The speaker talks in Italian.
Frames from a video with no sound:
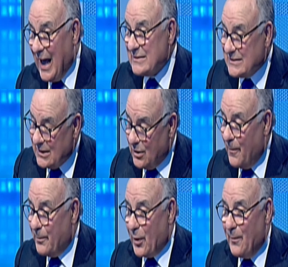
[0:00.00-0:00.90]
anzi
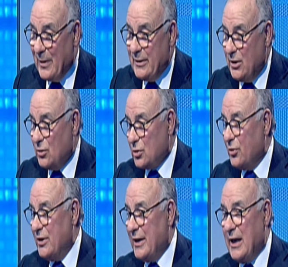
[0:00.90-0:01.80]
non prob- io
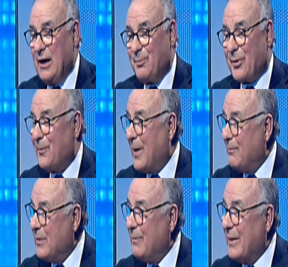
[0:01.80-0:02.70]
toglierei il
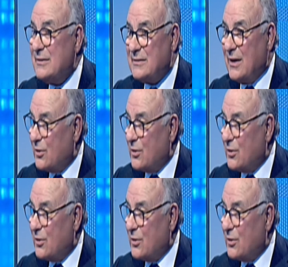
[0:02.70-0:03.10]
probabilmente,